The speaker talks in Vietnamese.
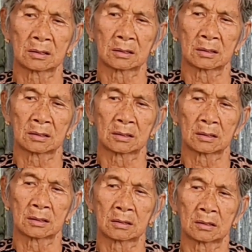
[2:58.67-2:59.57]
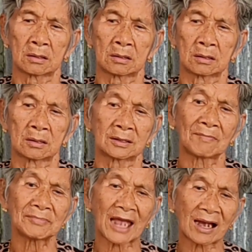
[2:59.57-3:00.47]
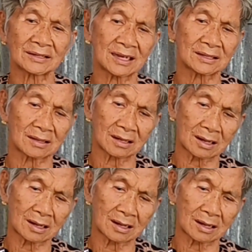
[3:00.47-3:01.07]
nhâm vàng sao bà tôi nhâm vàng thì